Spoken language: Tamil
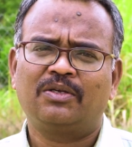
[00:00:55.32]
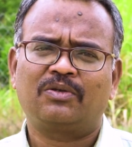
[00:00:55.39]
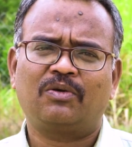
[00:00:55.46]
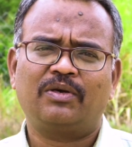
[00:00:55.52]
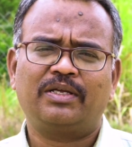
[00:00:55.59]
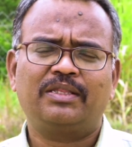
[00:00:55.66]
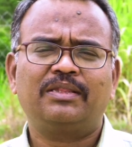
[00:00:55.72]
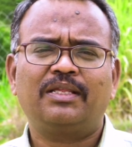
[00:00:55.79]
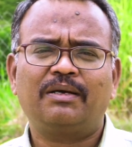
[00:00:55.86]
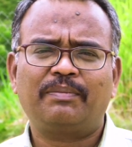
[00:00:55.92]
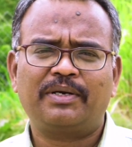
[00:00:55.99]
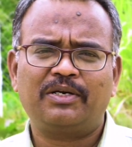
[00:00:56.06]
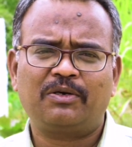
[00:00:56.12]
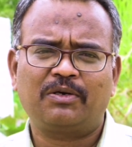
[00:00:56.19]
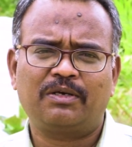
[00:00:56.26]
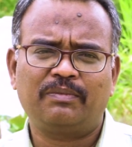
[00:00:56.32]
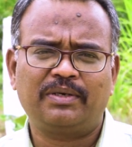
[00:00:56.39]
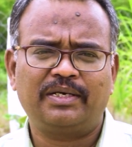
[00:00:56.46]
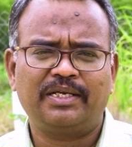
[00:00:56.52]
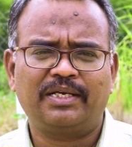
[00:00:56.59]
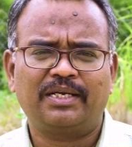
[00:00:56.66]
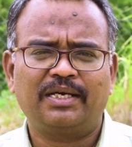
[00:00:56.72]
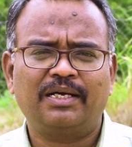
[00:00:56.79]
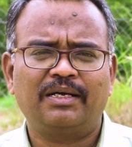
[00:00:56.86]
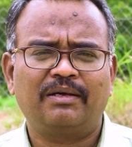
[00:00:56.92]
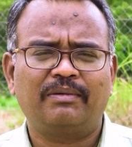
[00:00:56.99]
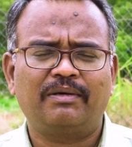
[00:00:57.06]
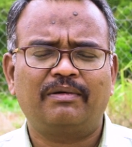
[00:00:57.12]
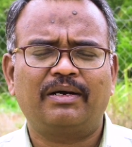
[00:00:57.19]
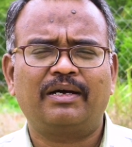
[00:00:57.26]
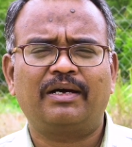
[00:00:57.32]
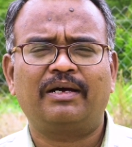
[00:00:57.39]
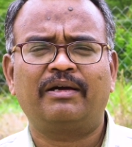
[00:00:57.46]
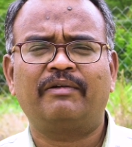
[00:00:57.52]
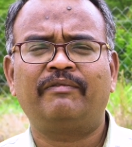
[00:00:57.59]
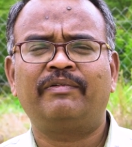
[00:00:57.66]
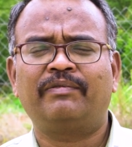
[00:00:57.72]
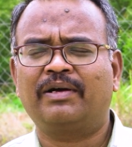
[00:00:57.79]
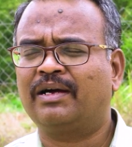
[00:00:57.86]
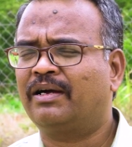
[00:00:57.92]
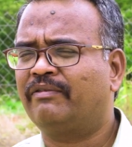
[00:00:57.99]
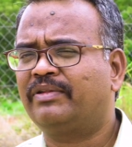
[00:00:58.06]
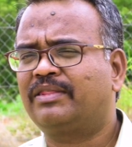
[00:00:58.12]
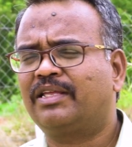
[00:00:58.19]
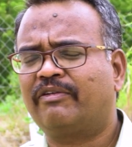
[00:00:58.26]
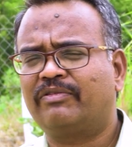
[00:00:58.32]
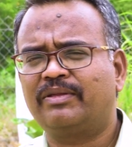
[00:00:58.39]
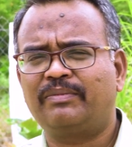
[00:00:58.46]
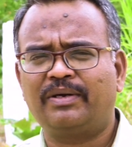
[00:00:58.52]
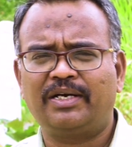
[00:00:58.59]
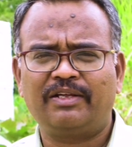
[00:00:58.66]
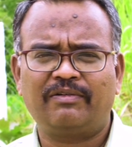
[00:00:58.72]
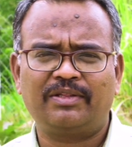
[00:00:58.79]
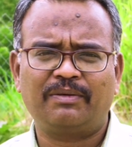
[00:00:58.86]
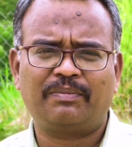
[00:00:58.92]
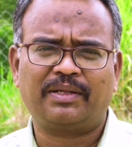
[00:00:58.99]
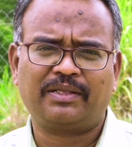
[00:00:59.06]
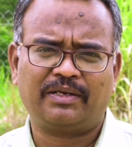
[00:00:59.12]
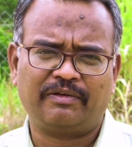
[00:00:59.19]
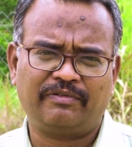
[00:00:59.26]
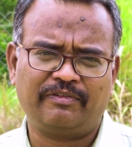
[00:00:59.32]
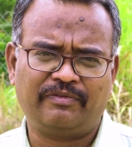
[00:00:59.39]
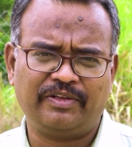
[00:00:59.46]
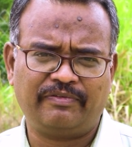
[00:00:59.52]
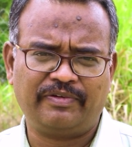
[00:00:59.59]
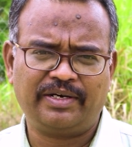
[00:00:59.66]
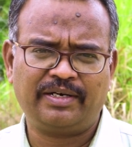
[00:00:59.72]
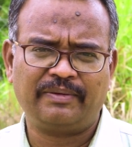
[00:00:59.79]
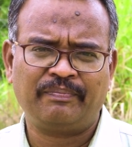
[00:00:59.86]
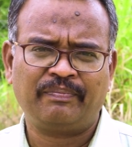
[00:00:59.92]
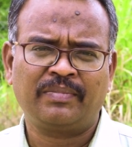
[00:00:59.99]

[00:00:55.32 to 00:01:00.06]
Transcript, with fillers: ஸோ இந்த பர்டிகுலர் பில்டிங்கில் வித் ஆஃப் த பில்டிங் வந்து பார்த்தீங்கன்னா ஃபிஃப்டி ஃபீட்